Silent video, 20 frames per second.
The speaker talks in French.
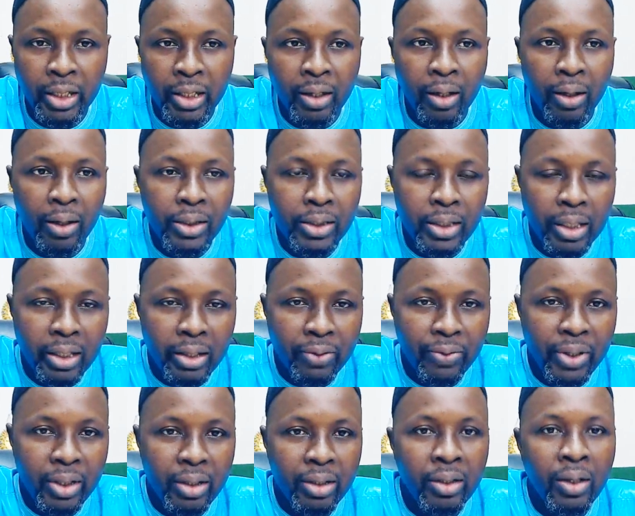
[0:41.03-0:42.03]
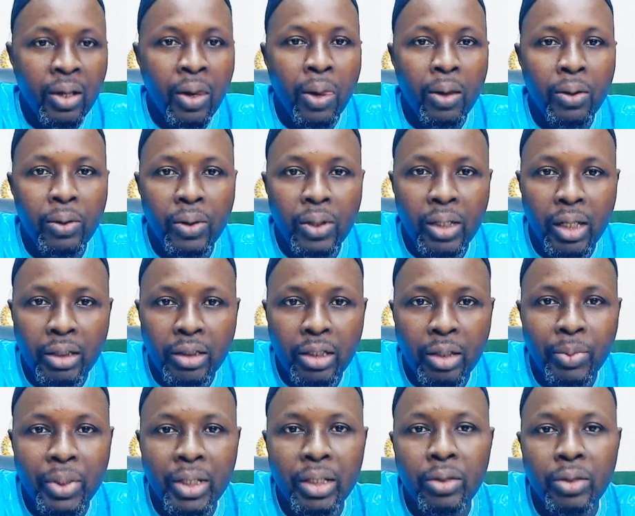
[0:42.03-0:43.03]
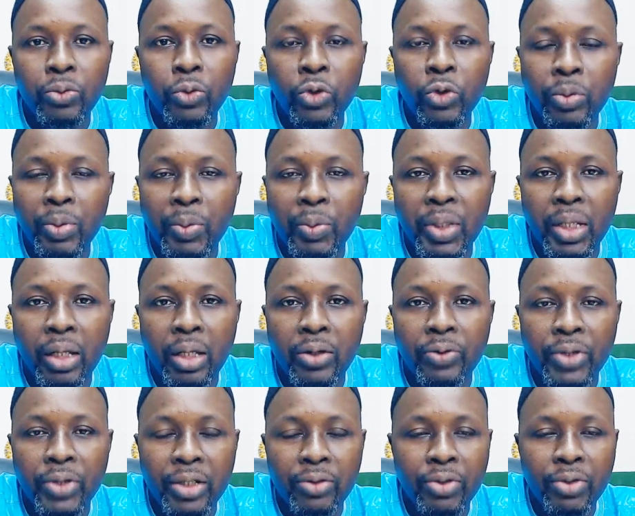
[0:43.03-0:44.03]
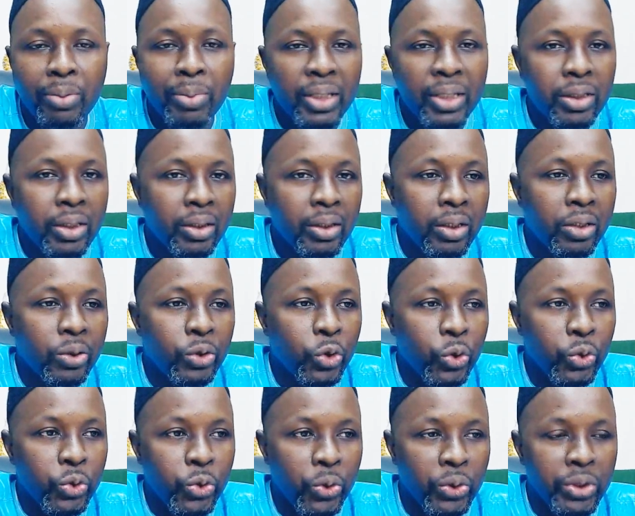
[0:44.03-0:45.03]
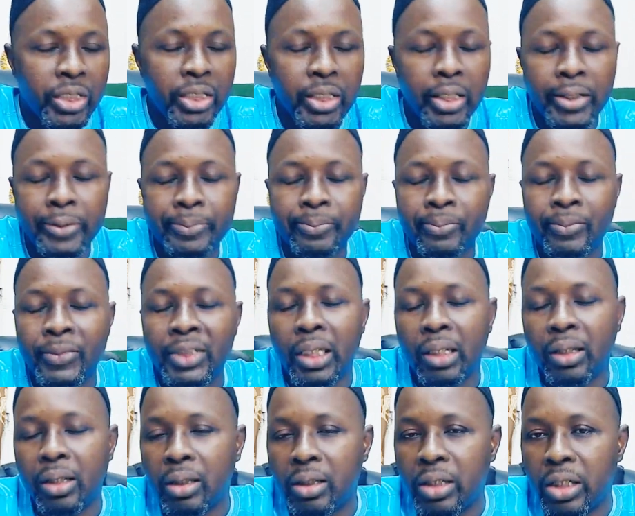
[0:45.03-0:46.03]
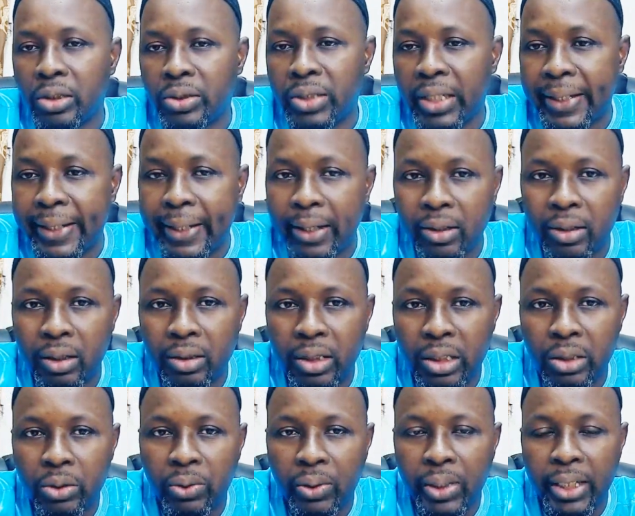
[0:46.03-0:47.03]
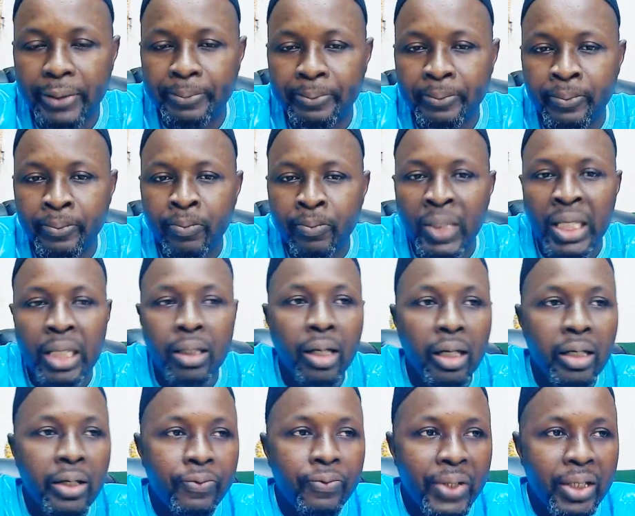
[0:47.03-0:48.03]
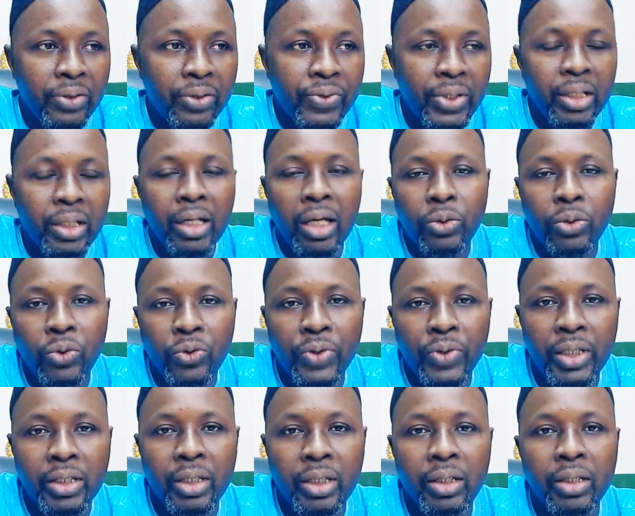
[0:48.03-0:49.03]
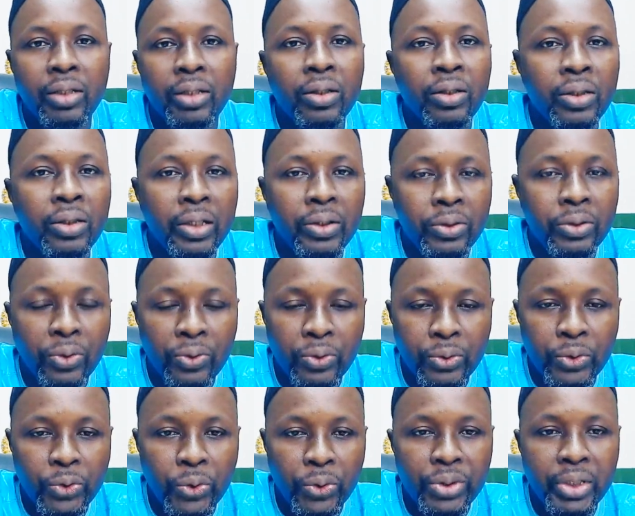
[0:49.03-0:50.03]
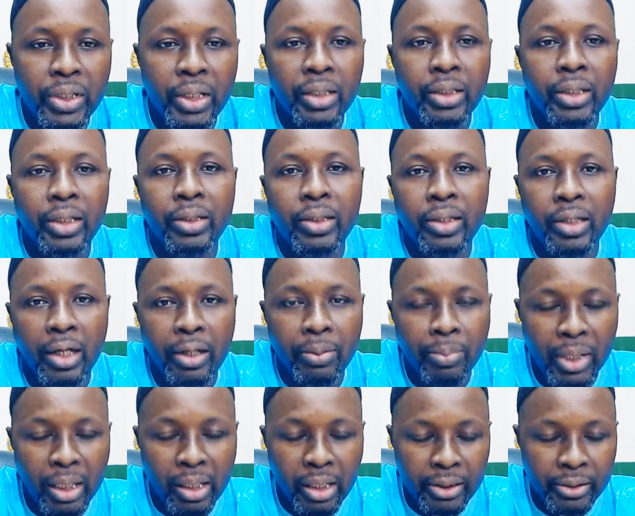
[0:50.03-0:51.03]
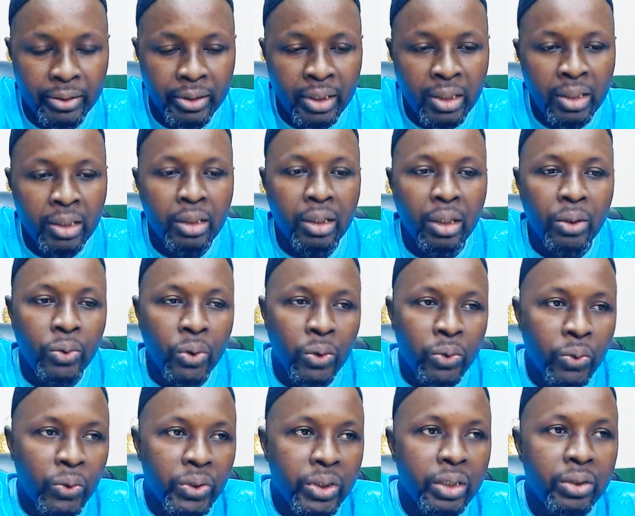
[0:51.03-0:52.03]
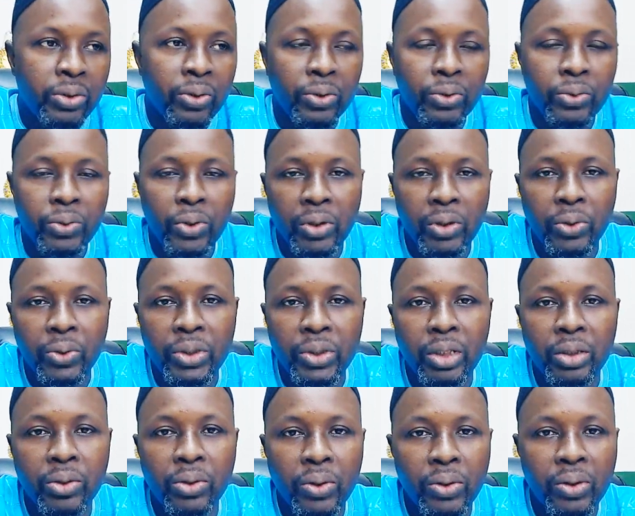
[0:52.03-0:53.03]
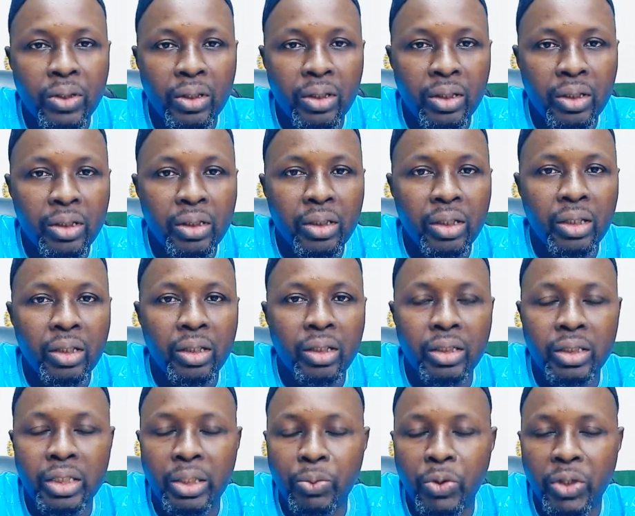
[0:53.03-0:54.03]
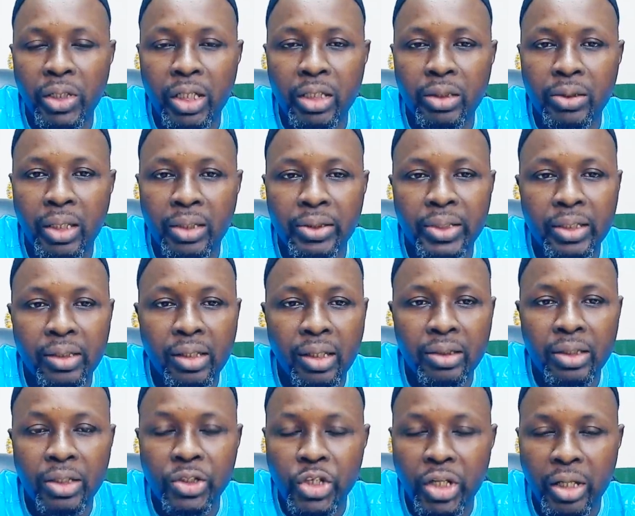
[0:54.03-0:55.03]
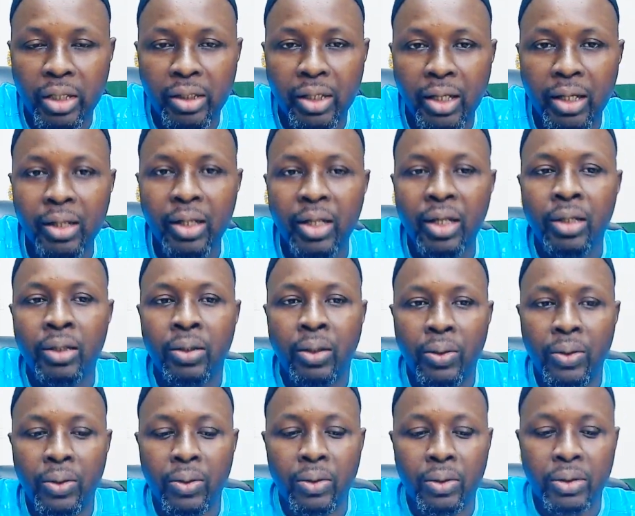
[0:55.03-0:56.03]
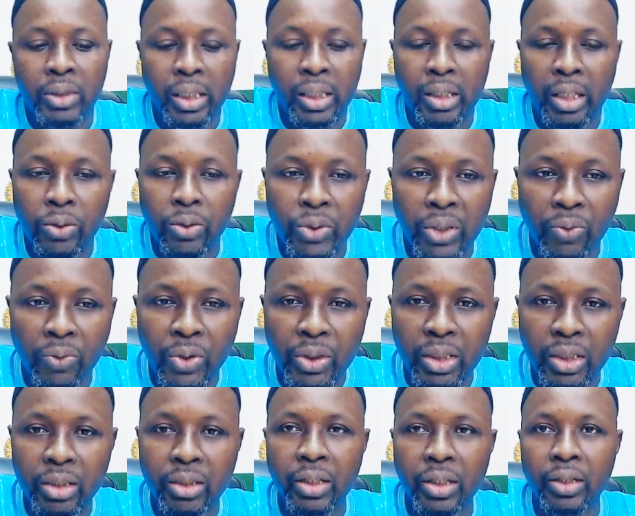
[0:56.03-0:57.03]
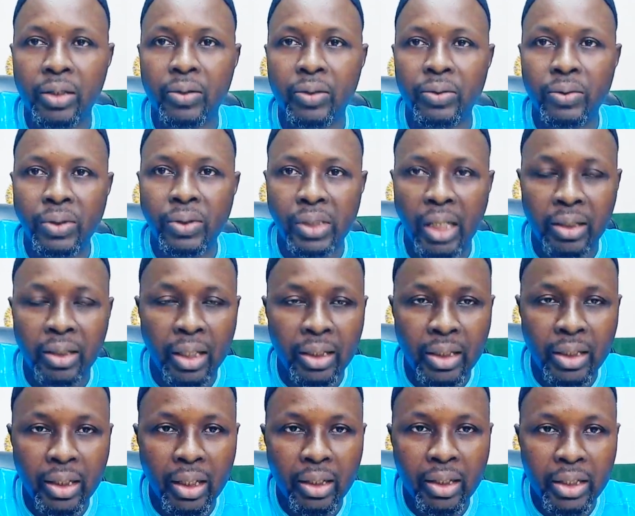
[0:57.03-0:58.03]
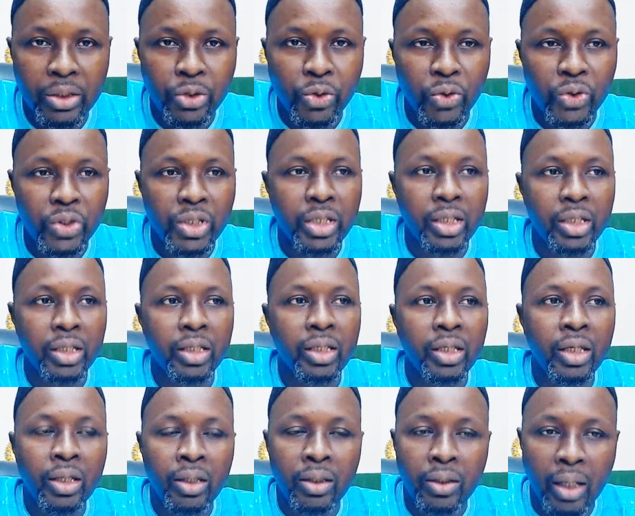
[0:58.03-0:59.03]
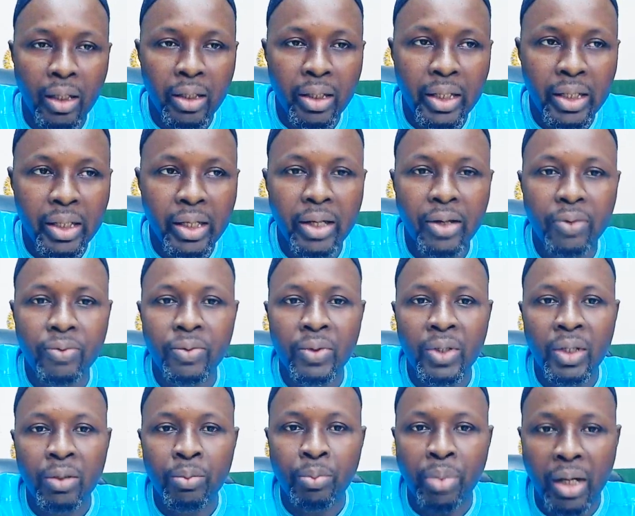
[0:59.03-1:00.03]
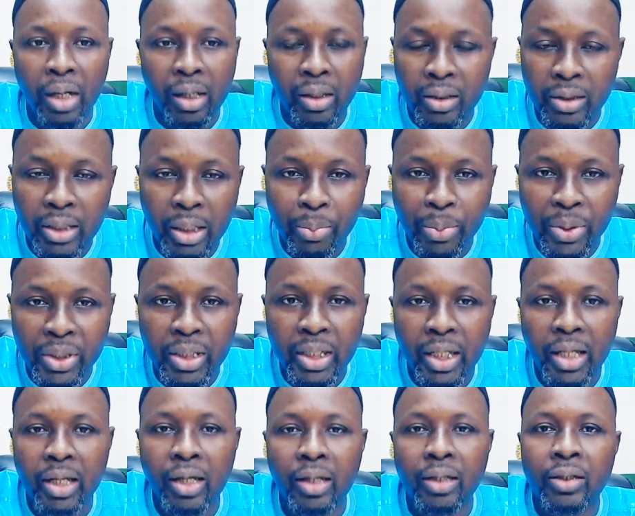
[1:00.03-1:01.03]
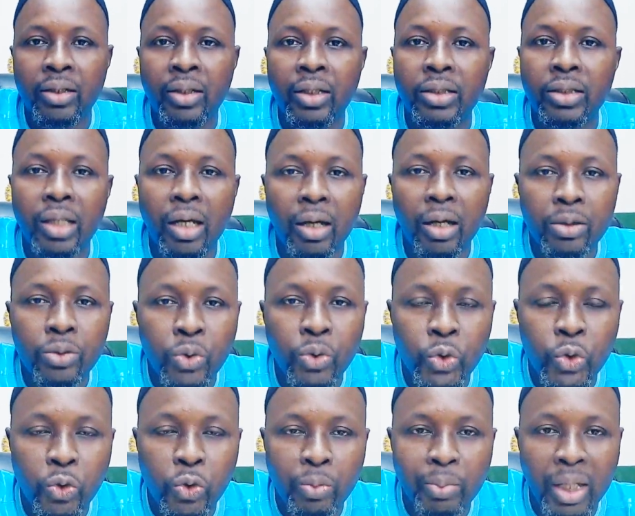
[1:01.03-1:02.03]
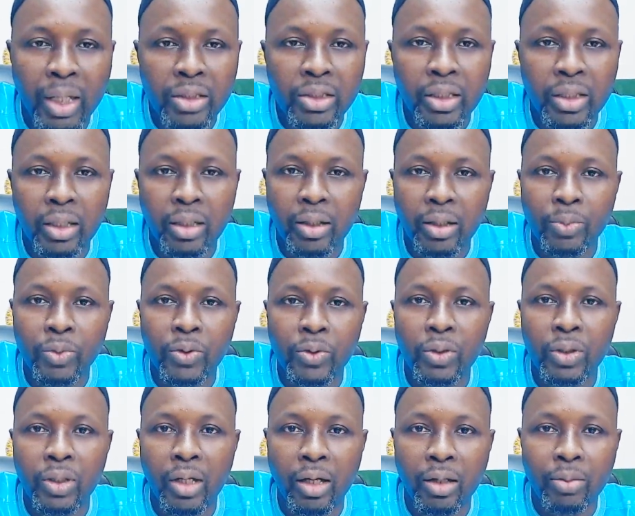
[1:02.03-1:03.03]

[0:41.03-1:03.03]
Et il s'est levé euh, le lendemain, lui-même il allait vérifier parce que son sorcier c'est quelqu'un qui connaît. Il allait vérifier, il a trouvé que son sorcier était très malade. Il y a d'autres aussi qui ont donné aussi d'autres euh, témoignages dans ce sens, Inch'Allah, que ce que nous avons dit de s'attaquer à leurs sorciers dans leurs rêves, par des prières que ça a toujours marché, alhamdoulilah.